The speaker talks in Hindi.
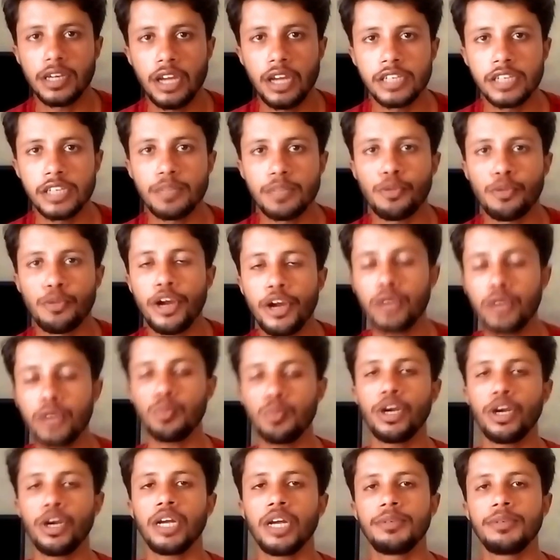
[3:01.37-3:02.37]
करें एज अ पॉइंट टू
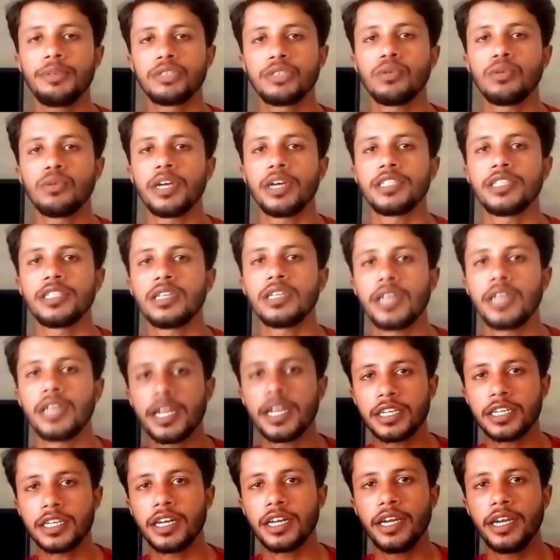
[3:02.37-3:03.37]
पॉइंट हम इसको कैसे
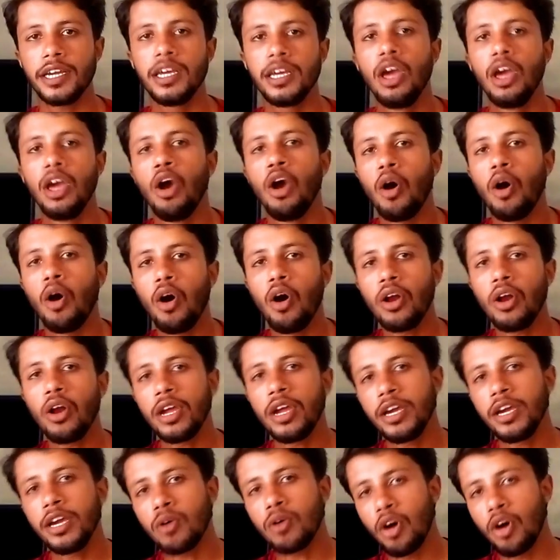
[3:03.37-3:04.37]
कनेक्ट करें और
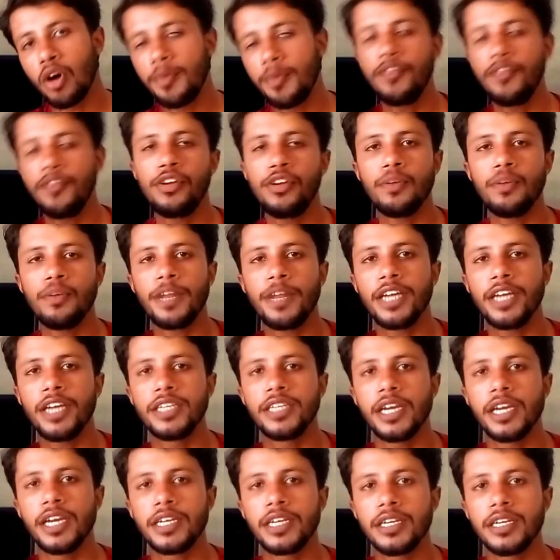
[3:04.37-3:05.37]
एक और भी वीडियो बनाई
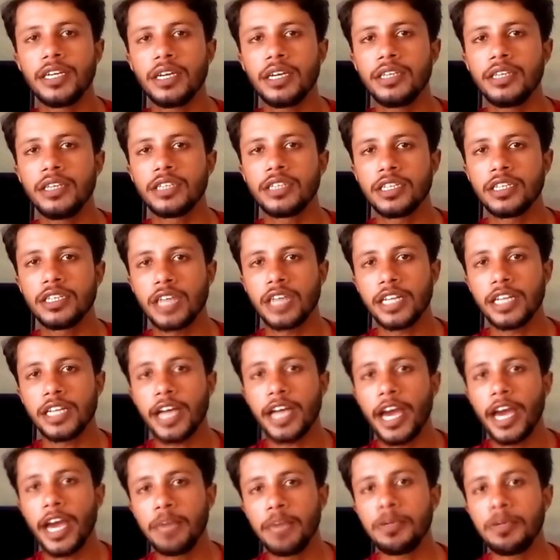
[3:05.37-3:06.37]
जाएगी कि इसके
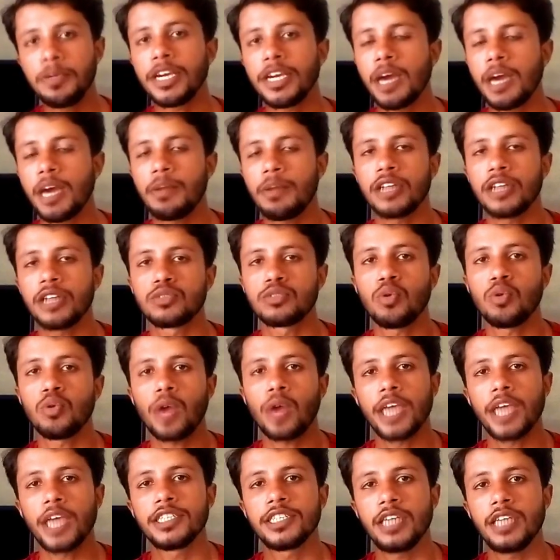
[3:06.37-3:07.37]
साथ आई कैमराज को
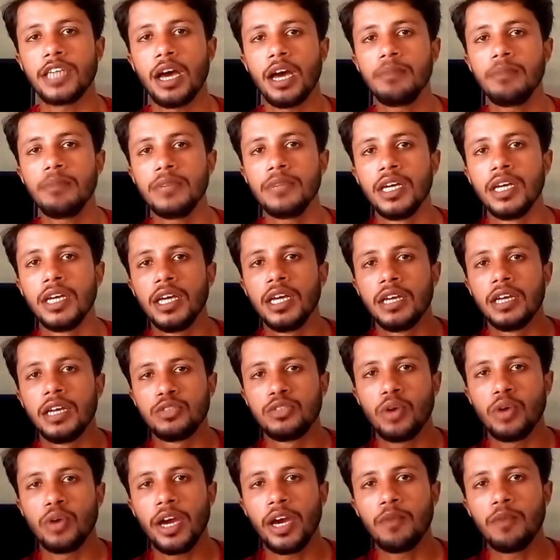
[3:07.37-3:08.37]
कैसे हम
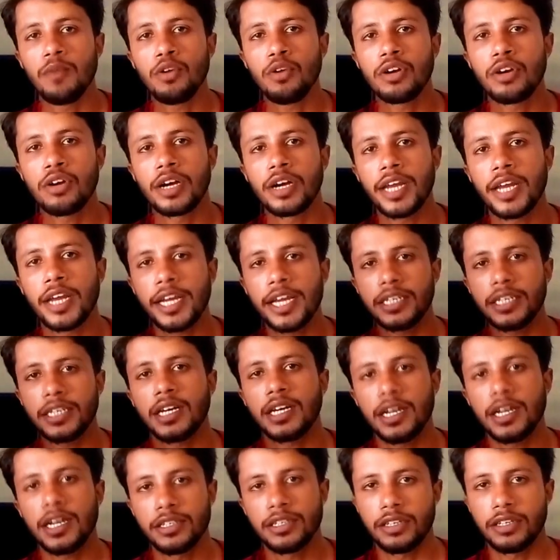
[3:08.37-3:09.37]
जो है वो कनेक्ट
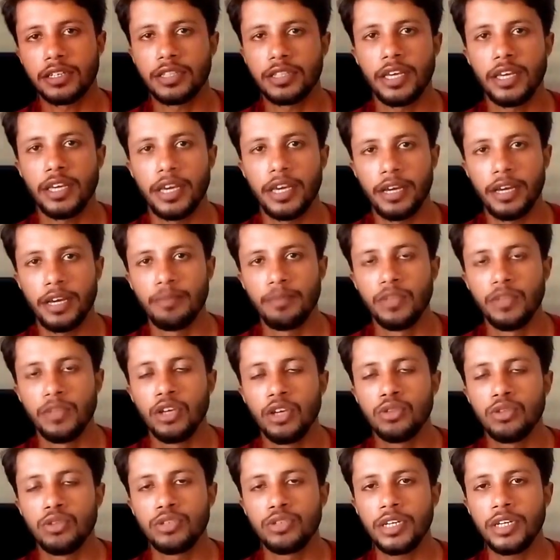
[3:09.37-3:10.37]
करा सकते हैं
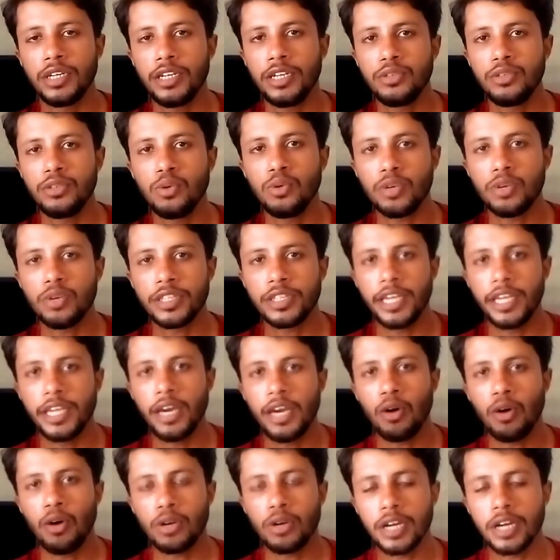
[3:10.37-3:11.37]
तो चलिए शुरू करते
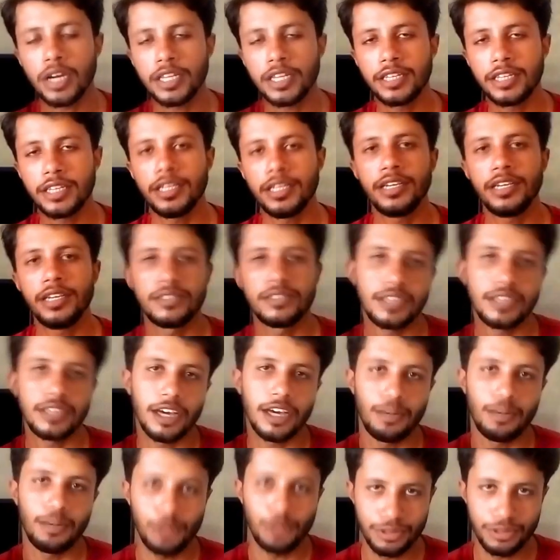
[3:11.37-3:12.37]
हैं और कर देते हैं इसकी
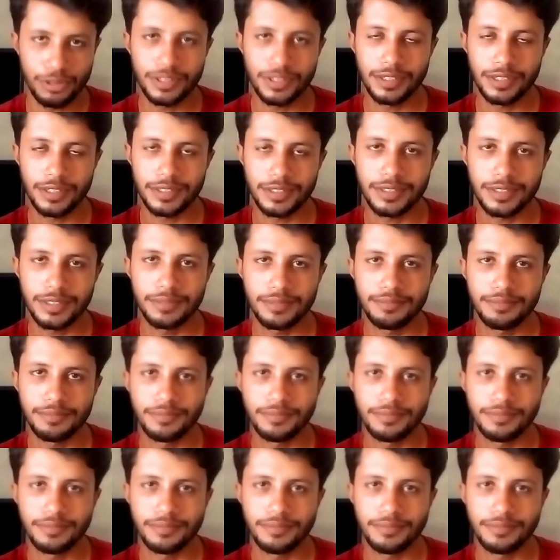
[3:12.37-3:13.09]
अनबॉक्सिंग